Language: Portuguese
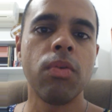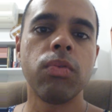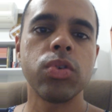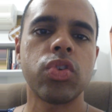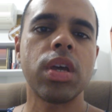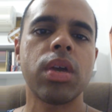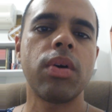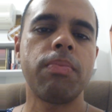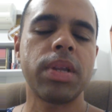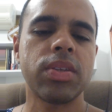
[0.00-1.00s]
Você que é um
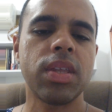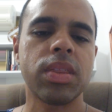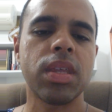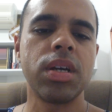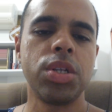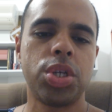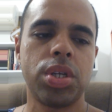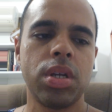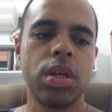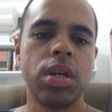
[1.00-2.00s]

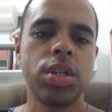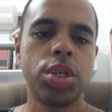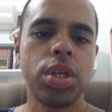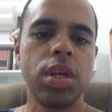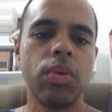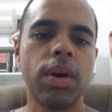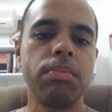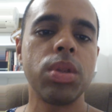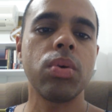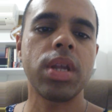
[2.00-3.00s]
representante, de uma
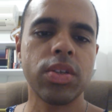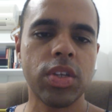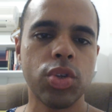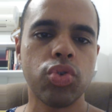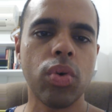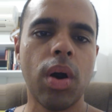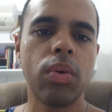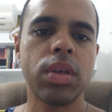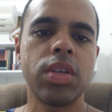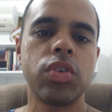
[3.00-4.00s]
minoria
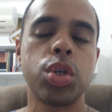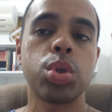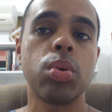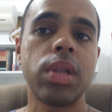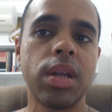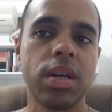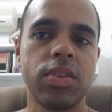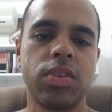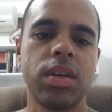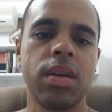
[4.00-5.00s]
sexual que exige
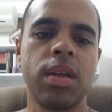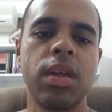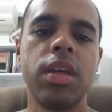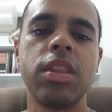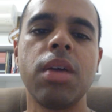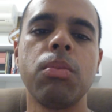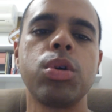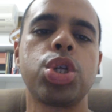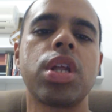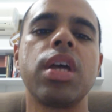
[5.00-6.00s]
tolerância e
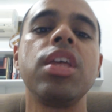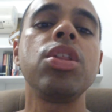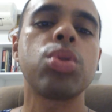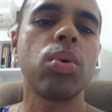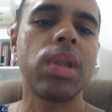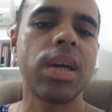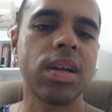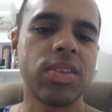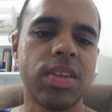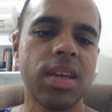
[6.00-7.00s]
demonstra
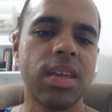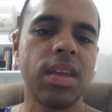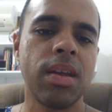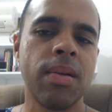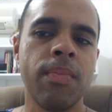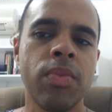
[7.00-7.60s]
intolerância aqui.